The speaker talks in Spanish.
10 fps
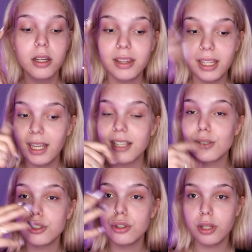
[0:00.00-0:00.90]
de hace
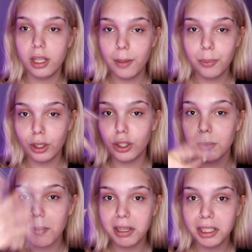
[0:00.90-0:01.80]
8 días porque yo
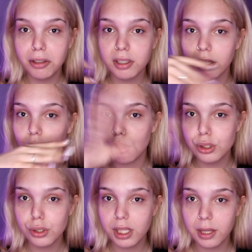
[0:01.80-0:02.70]
me maquillo y hasta los
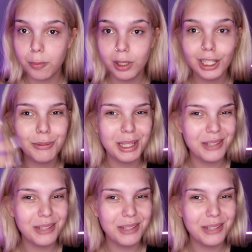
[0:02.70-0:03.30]
8 días después no me